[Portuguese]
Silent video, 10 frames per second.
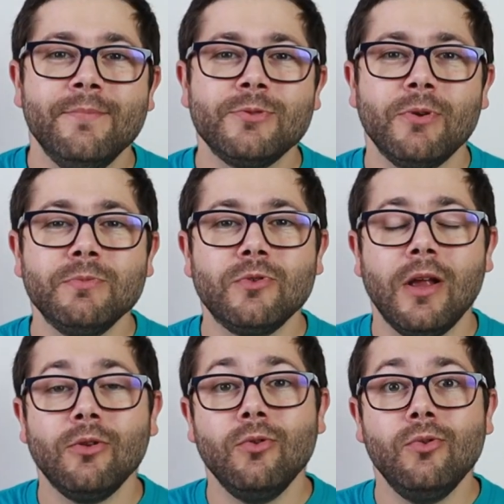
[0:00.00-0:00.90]
Mas pronto
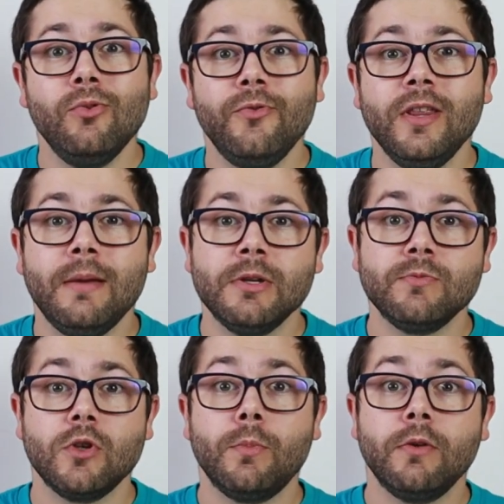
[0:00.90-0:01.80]
pessoal, o vídeo é
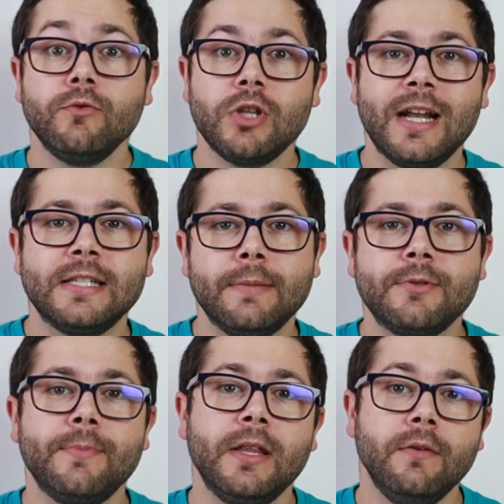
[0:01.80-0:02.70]
mesmo só para vos dar esta
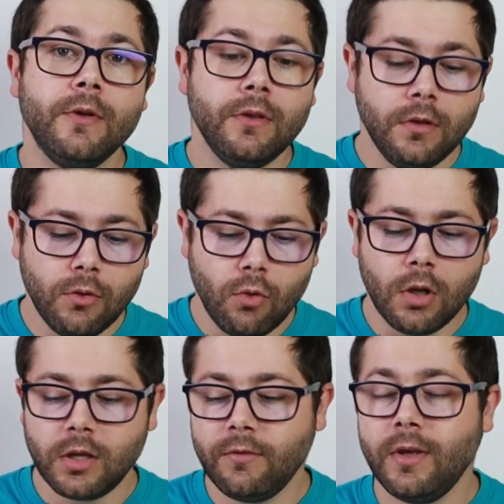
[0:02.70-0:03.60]
perspectiva de
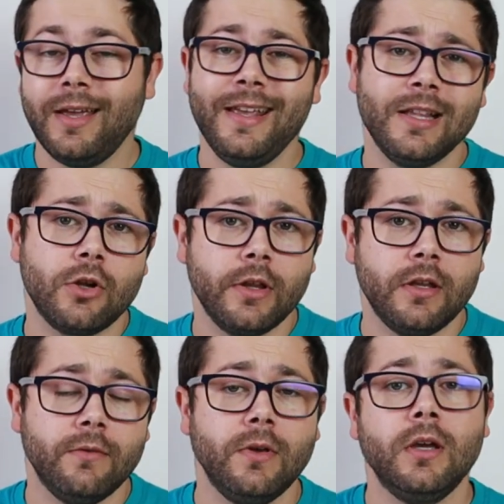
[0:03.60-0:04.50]
Google TV e Android
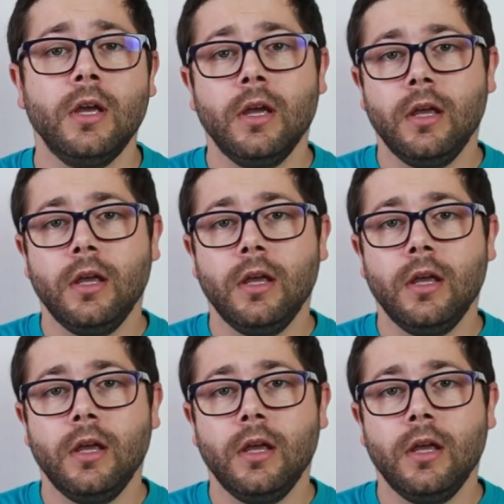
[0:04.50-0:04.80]
TV